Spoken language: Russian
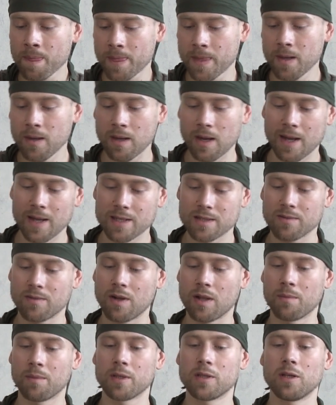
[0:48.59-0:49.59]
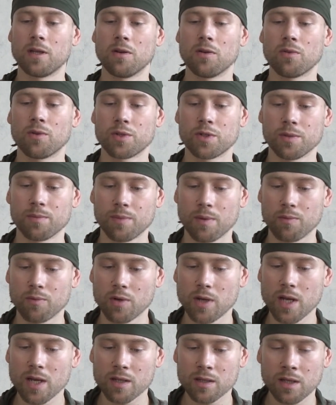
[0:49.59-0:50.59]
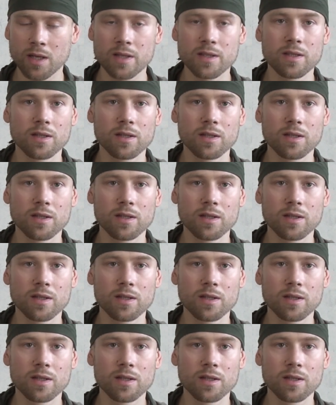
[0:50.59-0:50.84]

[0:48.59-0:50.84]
Но ну, а ASVAL модель очень популярная.